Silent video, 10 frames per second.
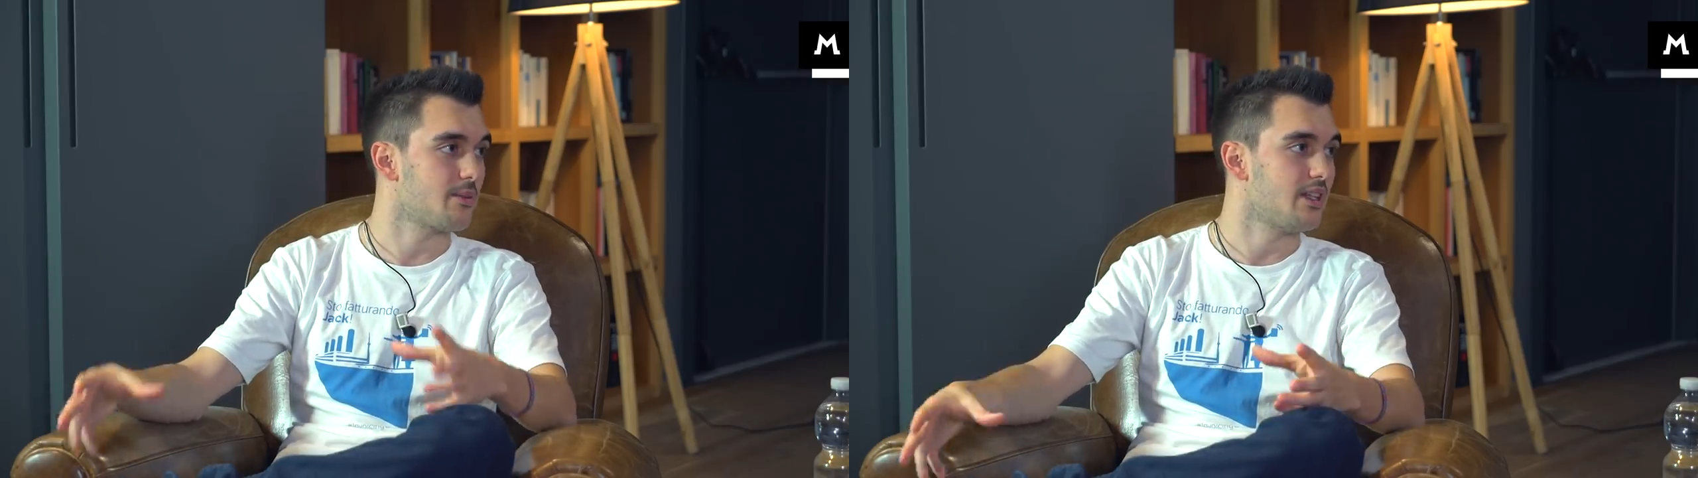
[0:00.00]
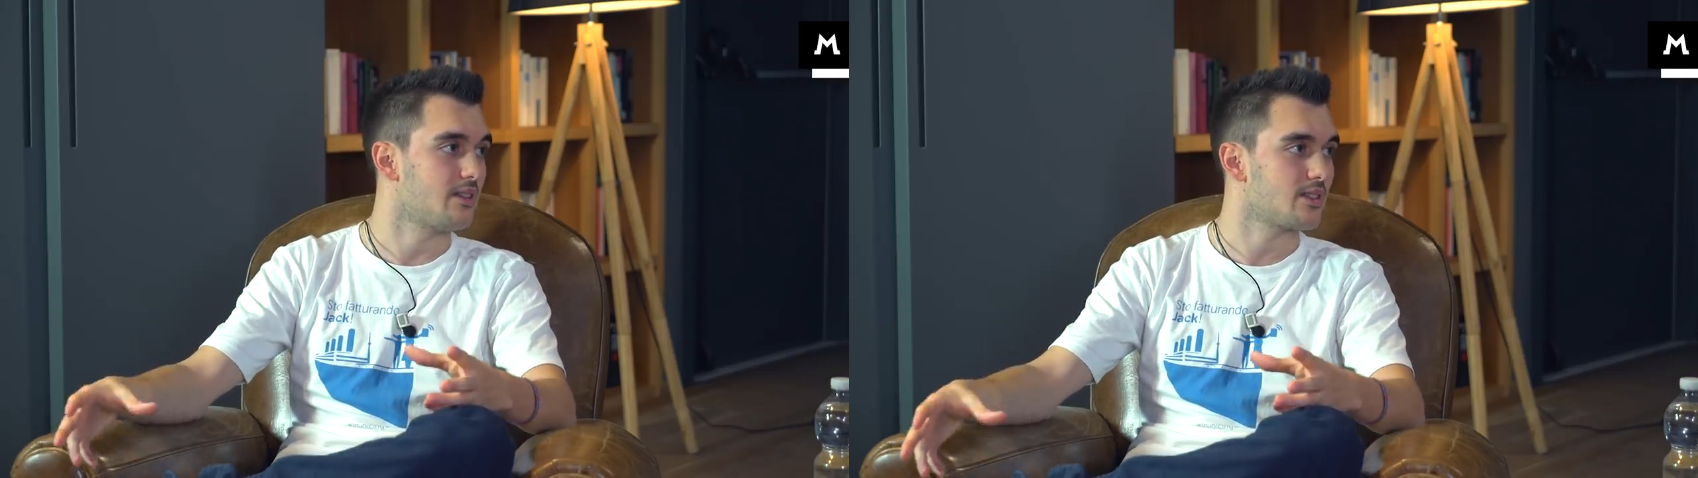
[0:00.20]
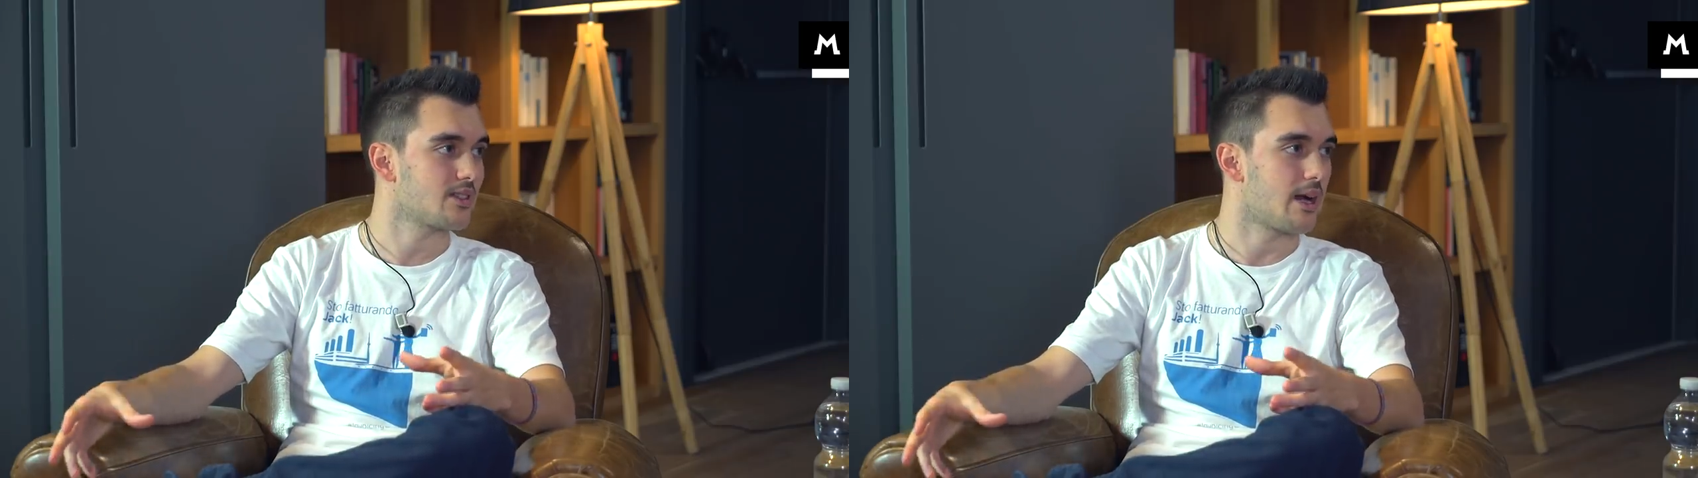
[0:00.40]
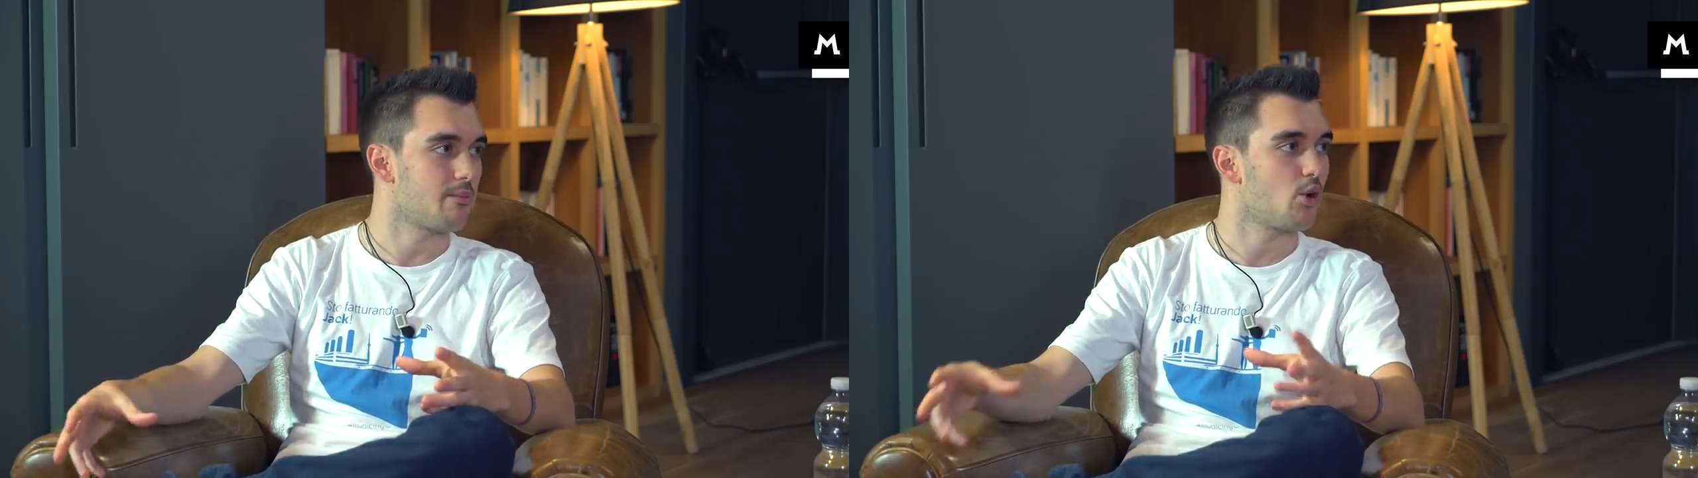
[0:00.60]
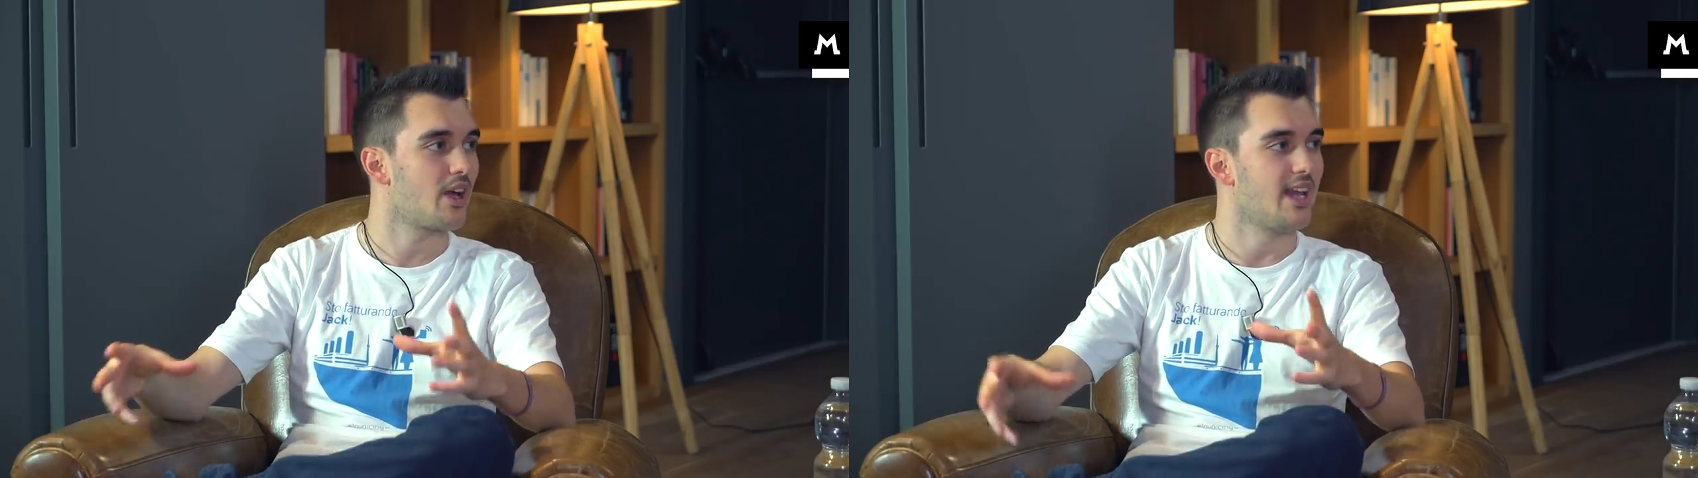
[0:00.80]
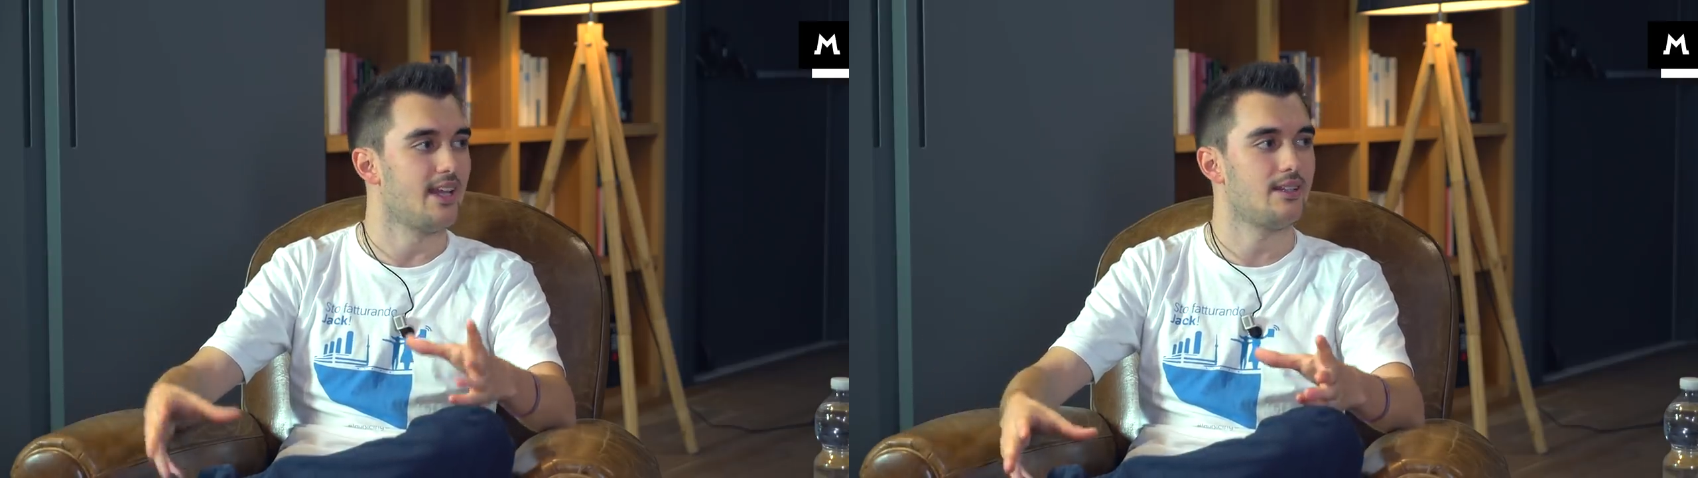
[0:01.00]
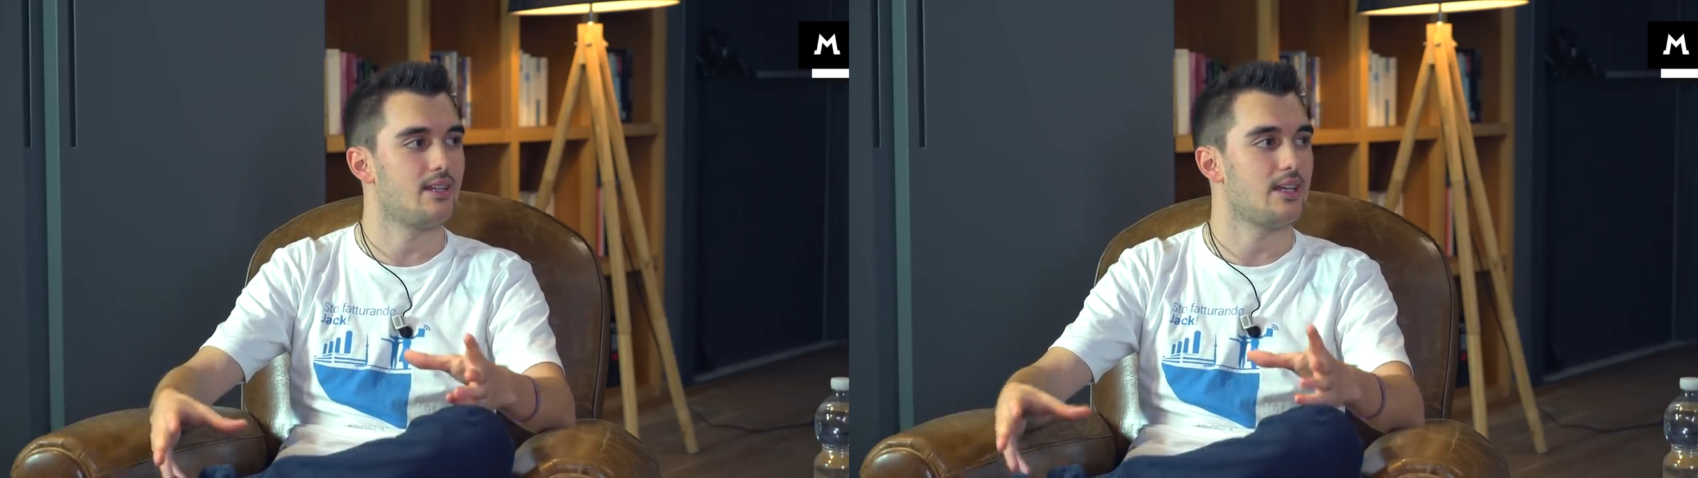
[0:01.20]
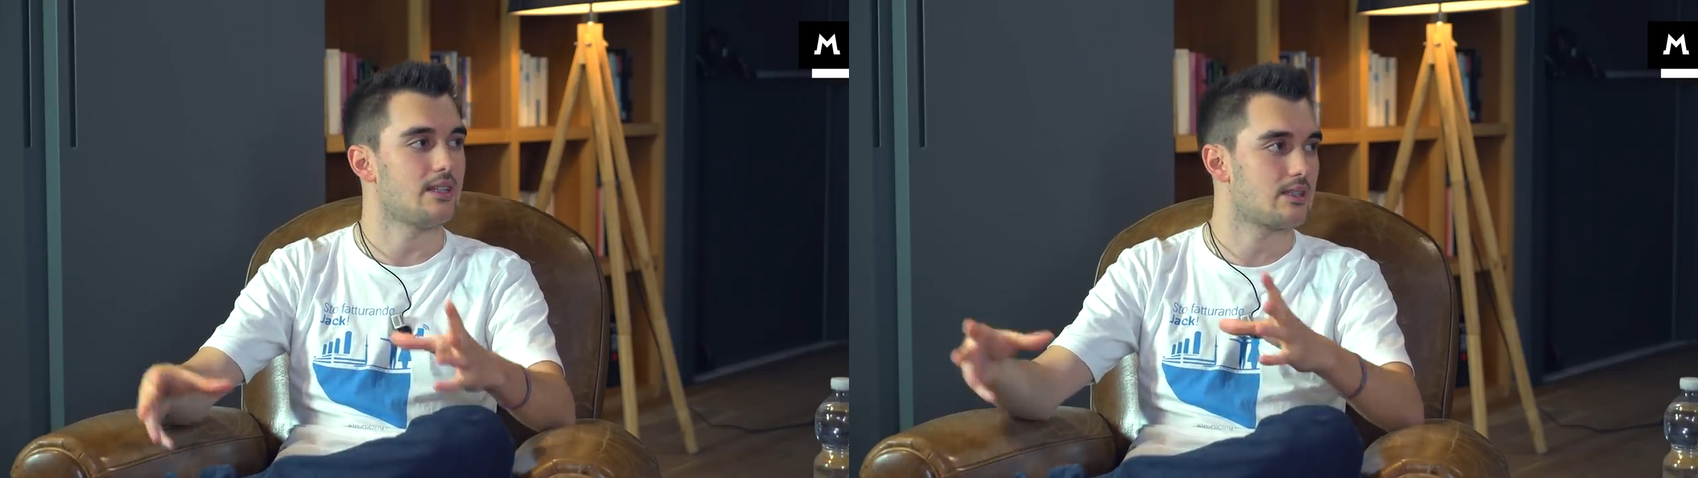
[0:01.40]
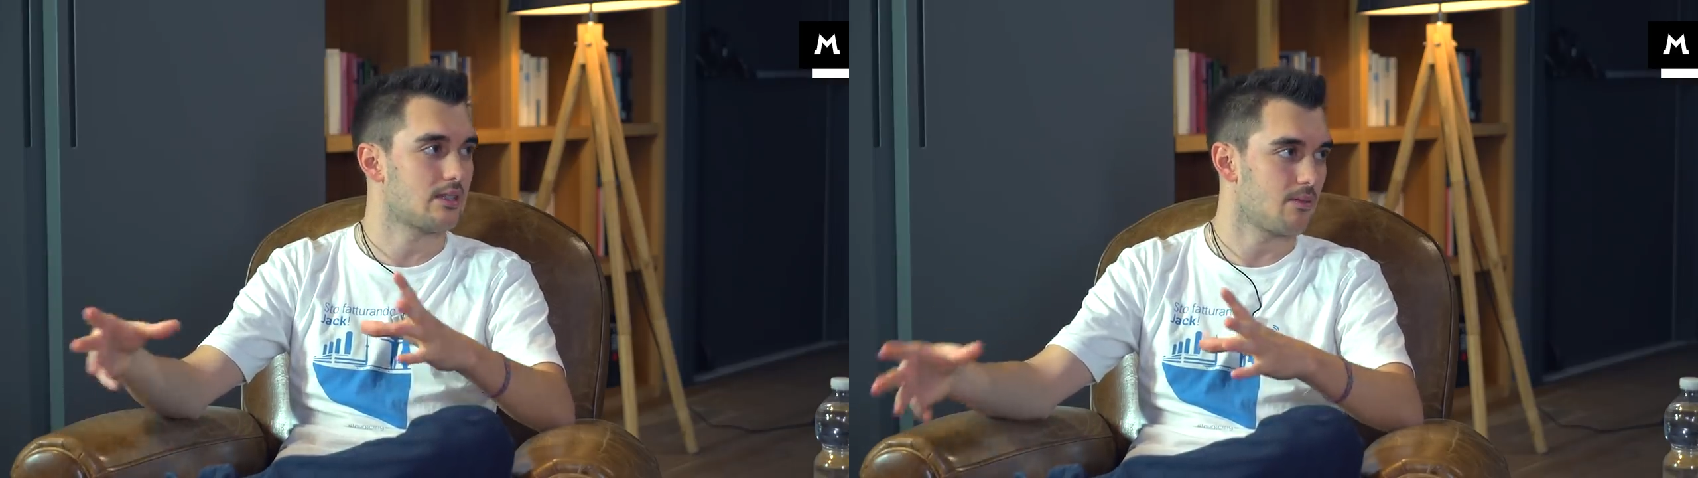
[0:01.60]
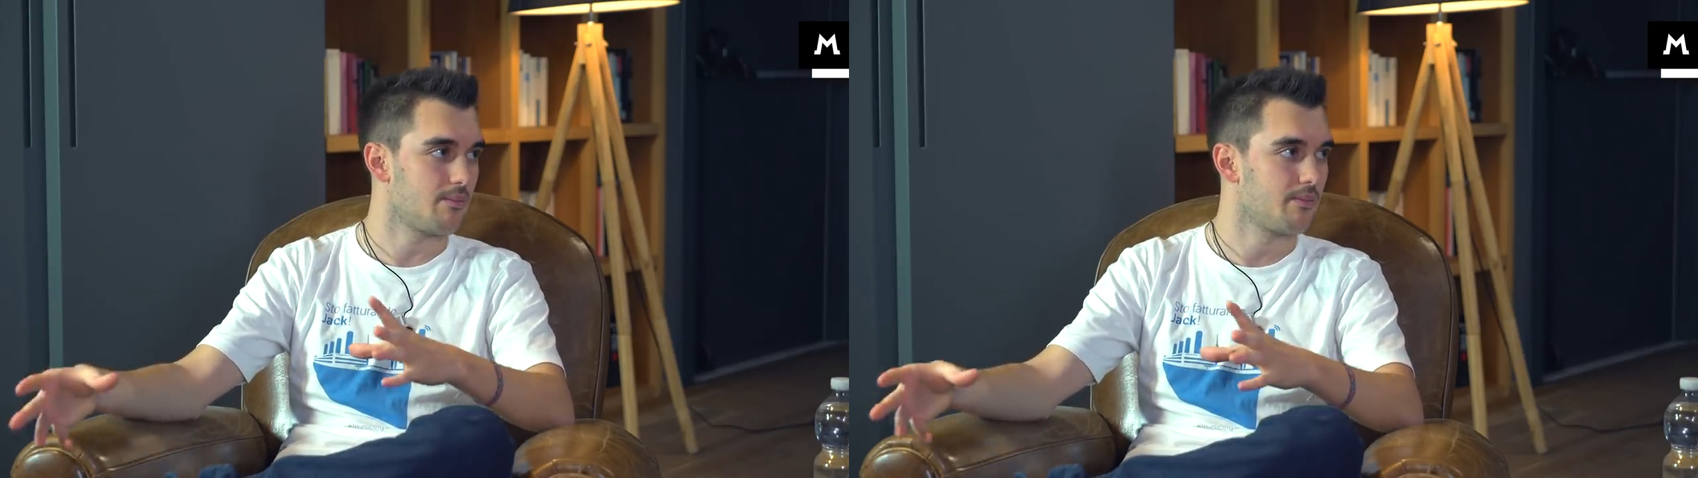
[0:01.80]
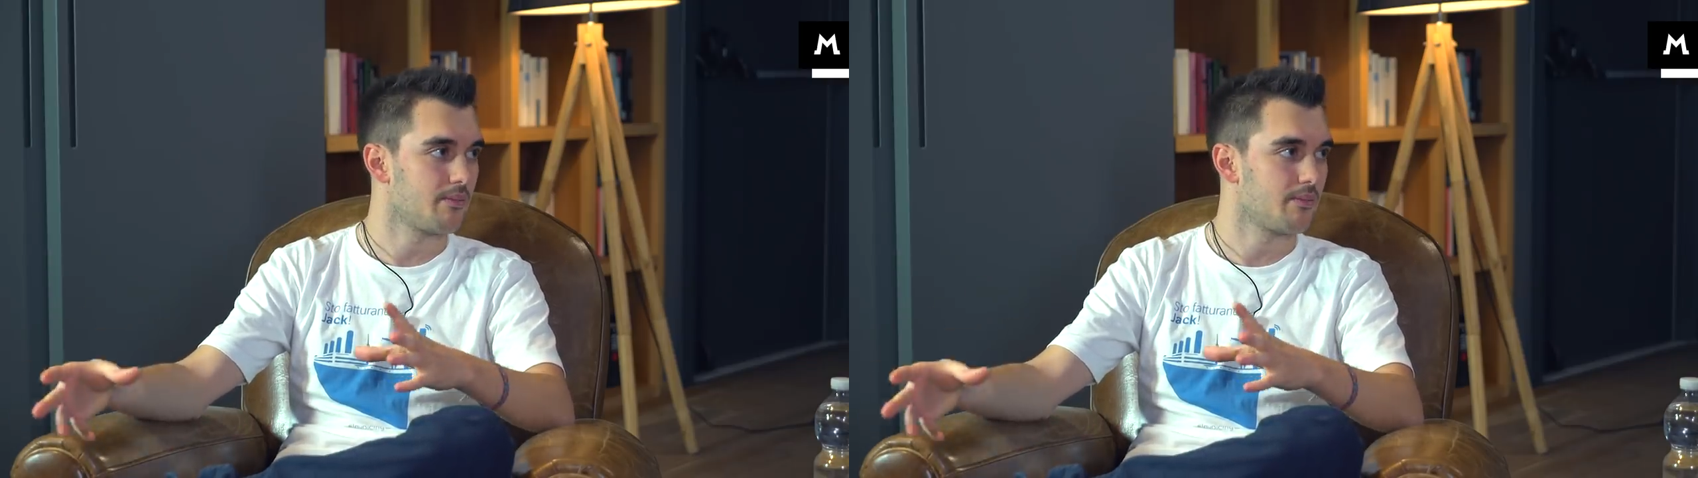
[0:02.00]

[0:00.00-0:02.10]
di interscambio che le indirizza